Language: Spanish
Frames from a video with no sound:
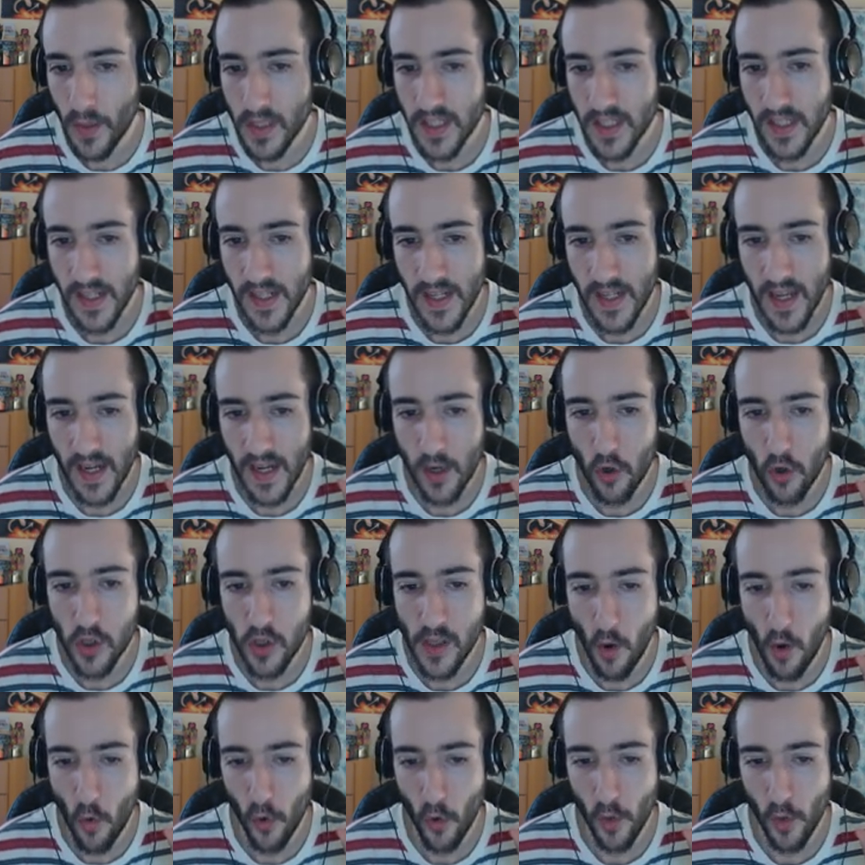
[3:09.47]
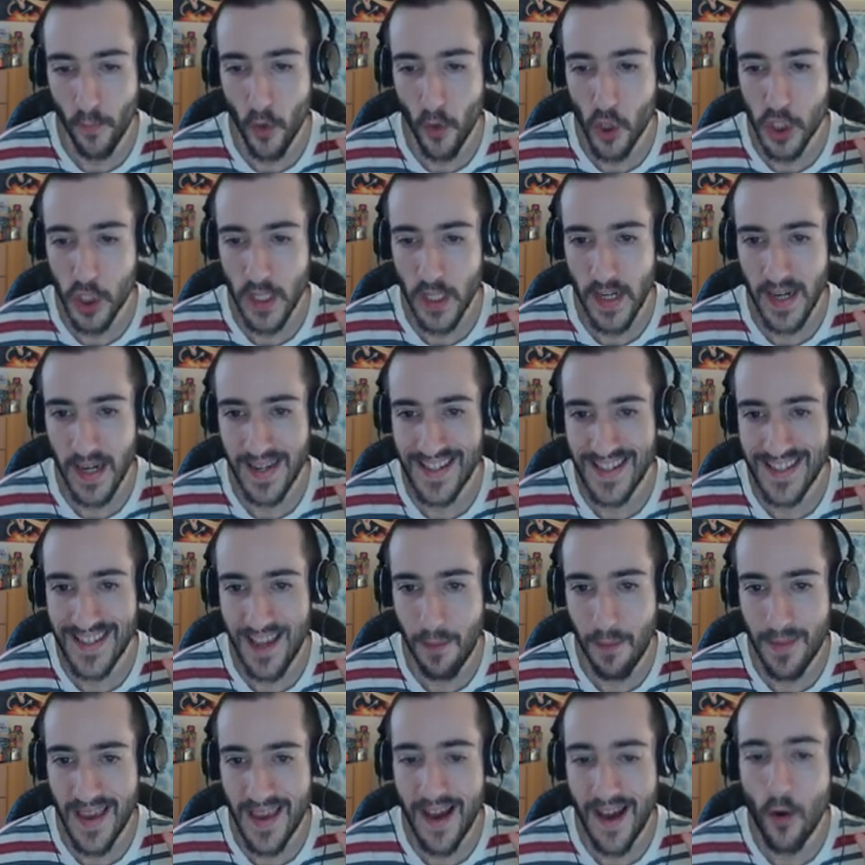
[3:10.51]
se creía que los saurópodos eran
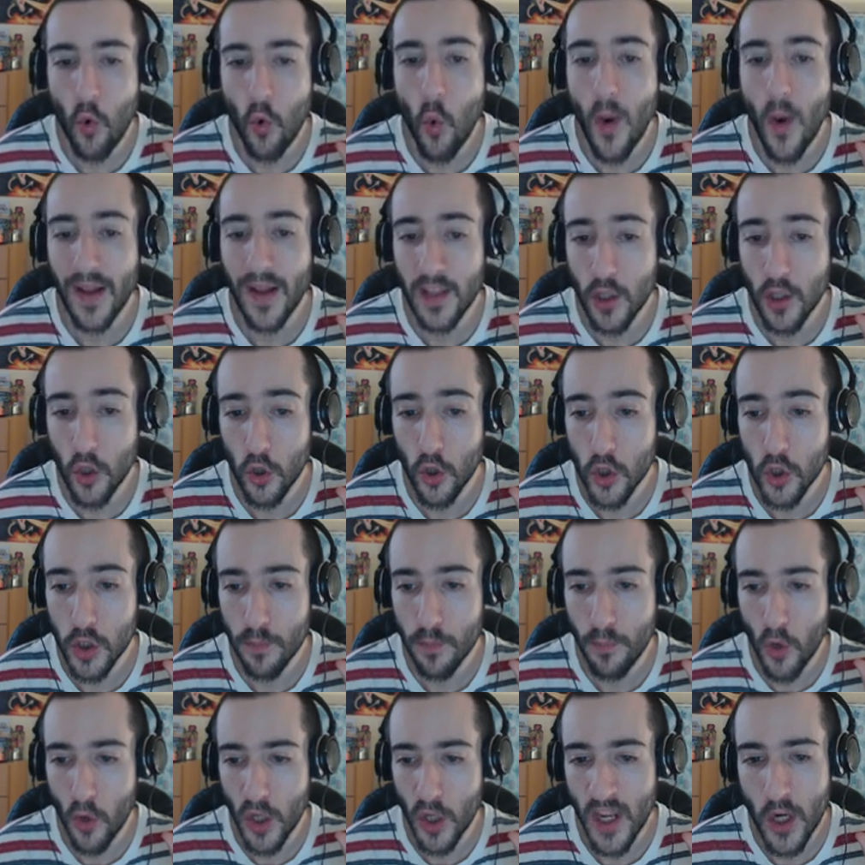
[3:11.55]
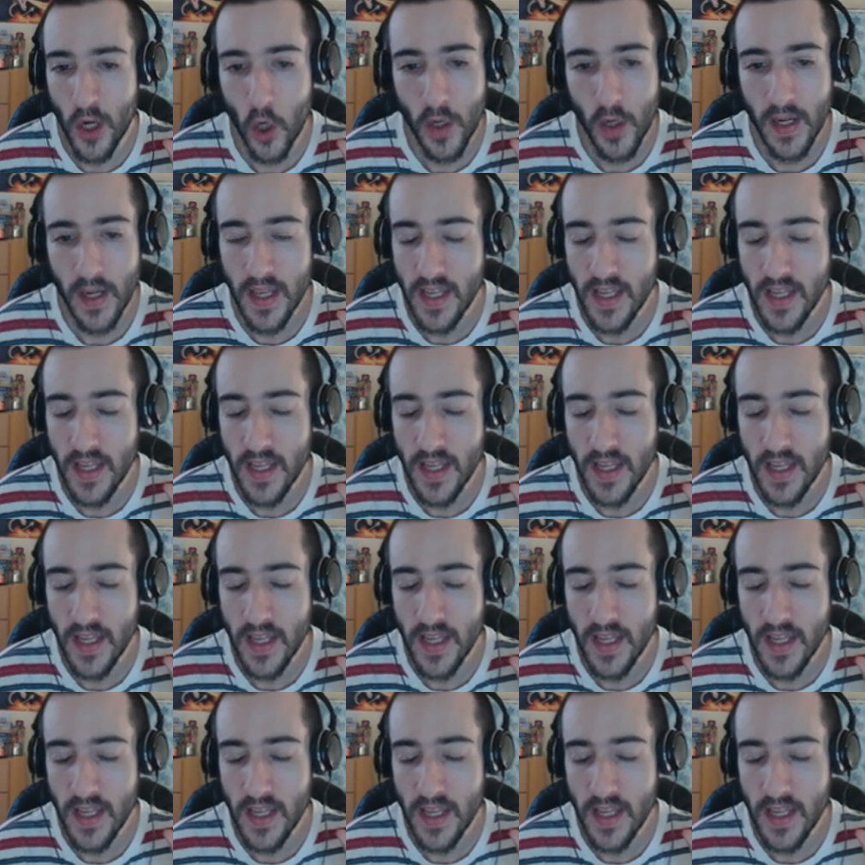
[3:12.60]
semiacuáticos porque no,